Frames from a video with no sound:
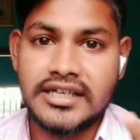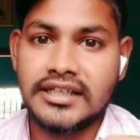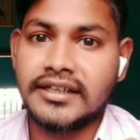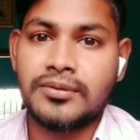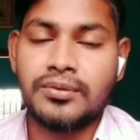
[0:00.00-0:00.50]
এটা
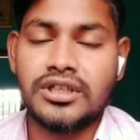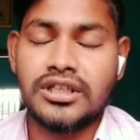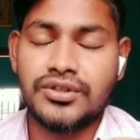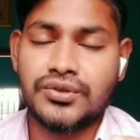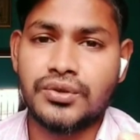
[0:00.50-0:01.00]
দেখার ফলে
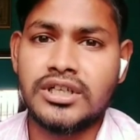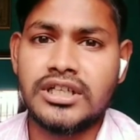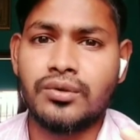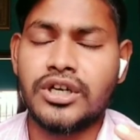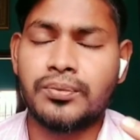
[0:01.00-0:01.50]
শরীরের
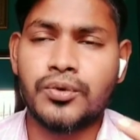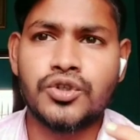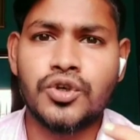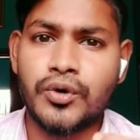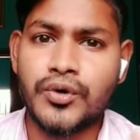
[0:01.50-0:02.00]
ওয়েট
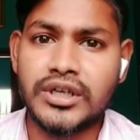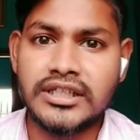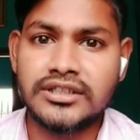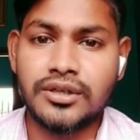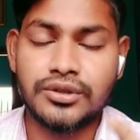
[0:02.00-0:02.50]
প্রচণ্ড পরিমাণে
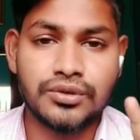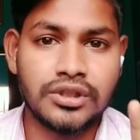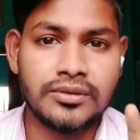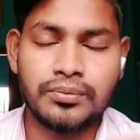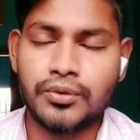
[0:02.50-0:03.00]
লেস হয়
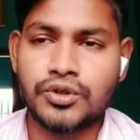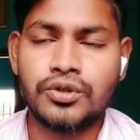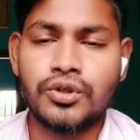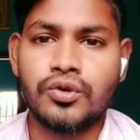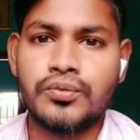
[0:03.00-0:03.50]
শরীর প্রচণ্ড
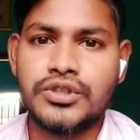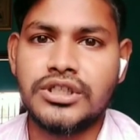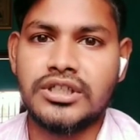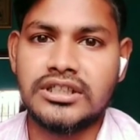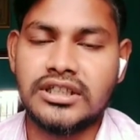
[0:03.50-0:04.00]
কমজুরি
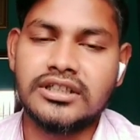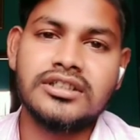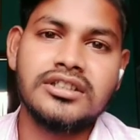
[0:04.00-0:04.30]
হয়ে যায়